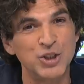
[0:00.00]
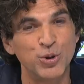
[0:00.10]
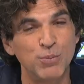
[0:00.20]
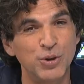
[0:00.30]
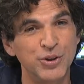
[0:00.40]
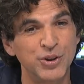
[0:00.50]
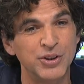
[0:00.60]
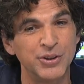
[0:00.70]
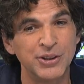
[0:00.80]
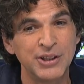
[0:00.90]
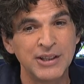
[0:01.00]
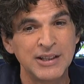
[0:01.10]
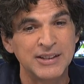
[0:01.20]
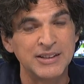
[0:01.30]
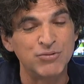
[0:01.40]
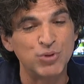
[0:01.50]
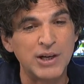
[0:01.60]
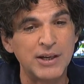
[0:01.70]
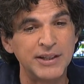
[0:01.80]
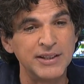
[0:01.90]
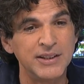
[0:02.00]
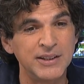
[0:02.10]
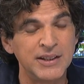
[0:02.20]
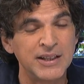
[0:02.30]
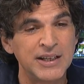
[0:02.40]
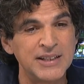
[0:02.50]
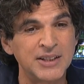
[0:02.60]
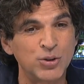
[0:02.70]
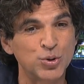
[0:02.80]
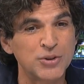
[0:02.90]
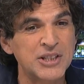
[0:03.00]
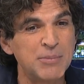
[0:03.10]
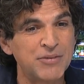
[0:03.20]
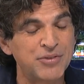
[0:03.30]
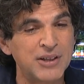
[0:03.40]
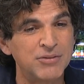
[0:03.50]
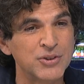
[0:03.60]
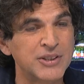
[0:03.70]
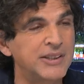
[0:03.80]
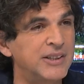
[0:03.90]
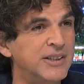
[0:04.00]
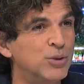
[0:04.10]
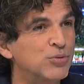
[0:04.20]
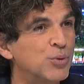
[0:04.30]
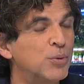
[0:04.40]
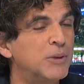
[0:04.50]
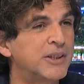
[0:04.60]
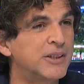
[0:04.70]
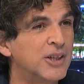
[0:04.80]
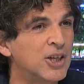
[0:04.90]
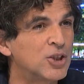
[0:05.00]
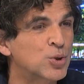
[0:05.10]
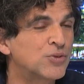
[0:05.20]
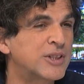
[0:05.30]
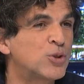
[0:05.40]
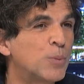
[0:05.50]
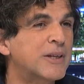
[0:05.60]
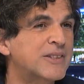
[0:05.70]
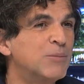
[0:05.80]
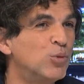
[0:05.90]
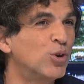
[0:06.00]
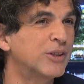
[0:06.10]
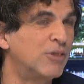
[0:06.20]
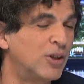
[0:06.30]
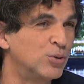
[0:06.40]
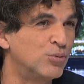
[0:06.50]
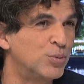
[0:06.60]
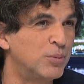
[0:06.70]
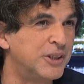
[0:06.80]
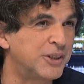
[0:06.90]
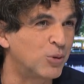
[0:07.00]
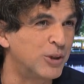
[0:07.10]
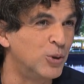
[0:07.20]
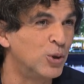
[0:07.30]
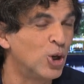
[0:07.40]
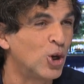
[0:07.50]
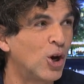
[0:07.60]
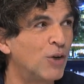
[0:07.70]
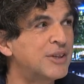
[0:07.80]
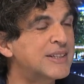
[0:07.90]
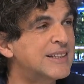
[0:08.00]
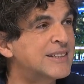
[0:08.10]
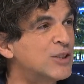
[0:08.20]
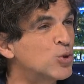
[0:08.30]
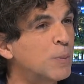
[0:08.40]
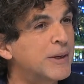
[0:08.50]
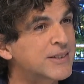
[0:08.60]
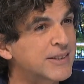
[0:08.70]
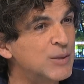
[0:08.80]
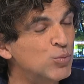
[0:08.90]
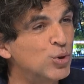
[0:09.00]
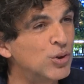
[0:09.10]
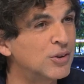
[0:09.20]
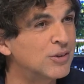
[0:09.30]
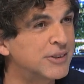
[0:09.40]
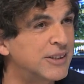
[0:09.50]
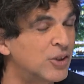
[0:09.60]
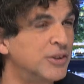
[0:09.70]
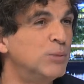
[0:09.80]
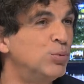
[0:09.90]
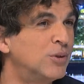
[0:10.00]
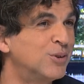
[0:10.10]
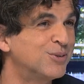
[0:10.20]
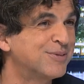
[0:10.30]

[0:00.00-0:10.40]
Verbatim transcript: j'ai eu le bonheur d'avoir, et, c'est toujours ce qui m'a fait avancer, des, nouveaux publics. Je trouve que c'est super stimulant d'avoir un nouveau public. Quoi, de, en fait, c'est super stimulant d'être un débutant.